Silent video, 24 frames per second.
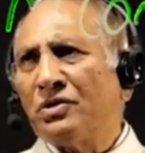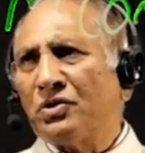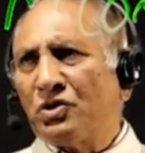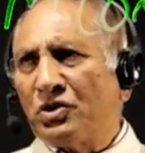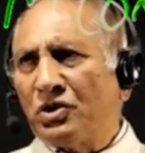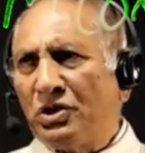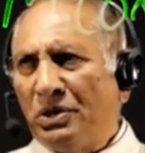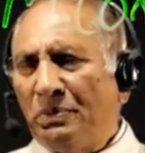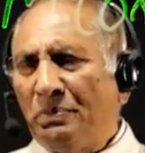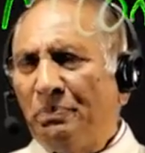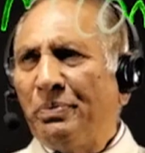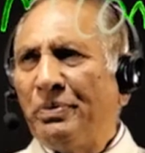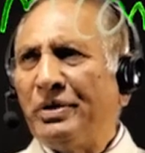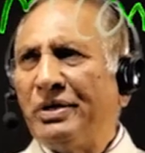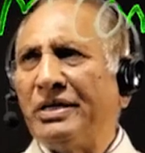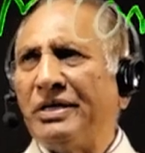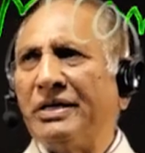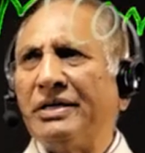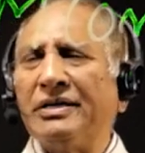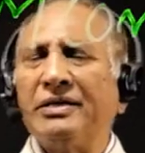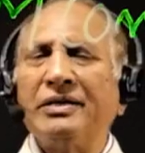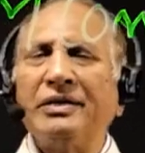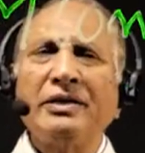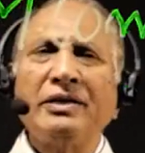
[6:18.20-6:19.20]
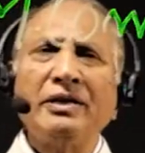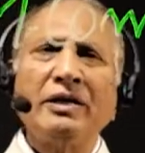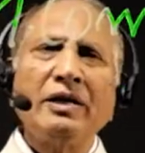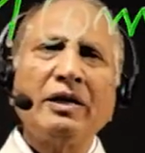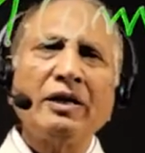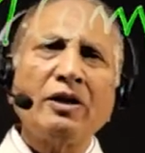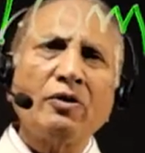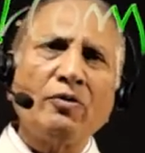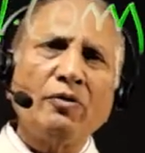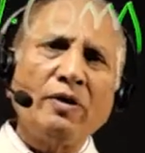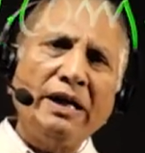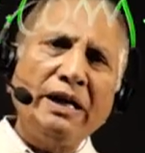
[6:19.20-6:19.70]
सीपीए
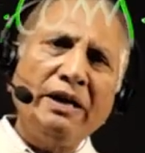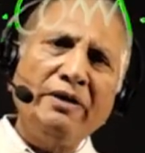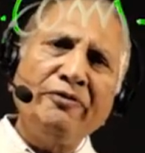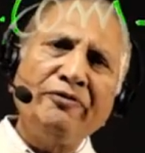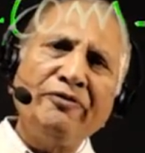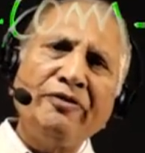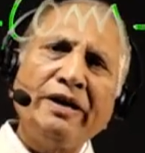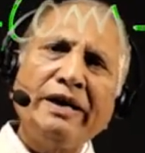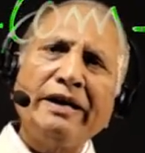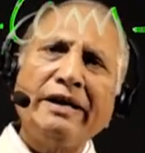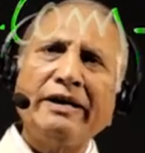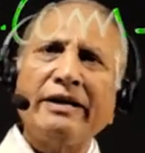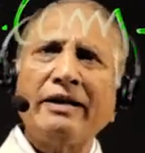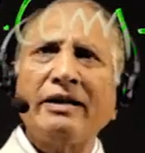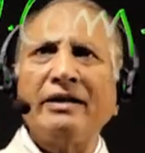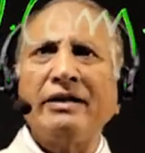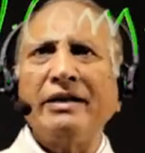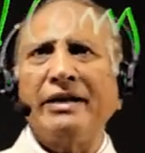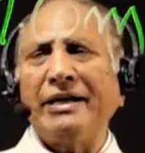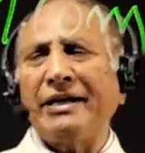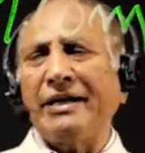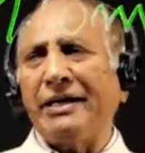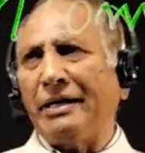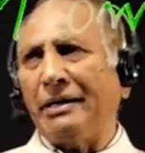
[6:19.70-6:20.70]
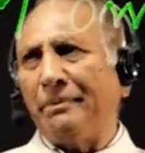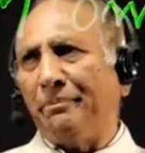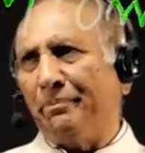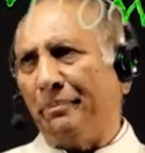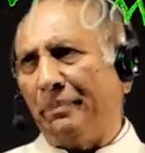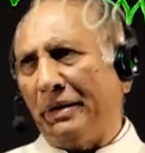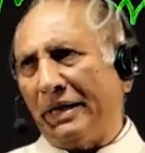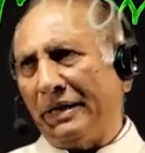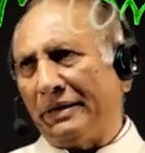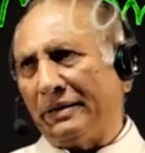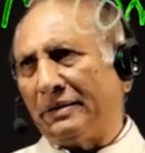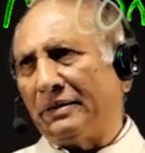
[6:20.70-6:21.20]
क्वालिफाई करने के
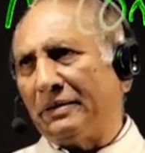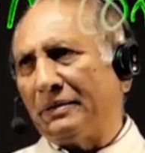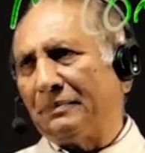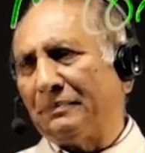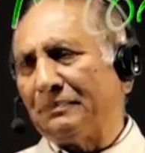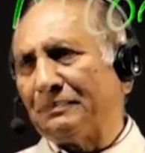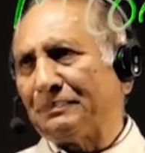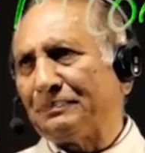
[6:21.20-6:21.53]
बाद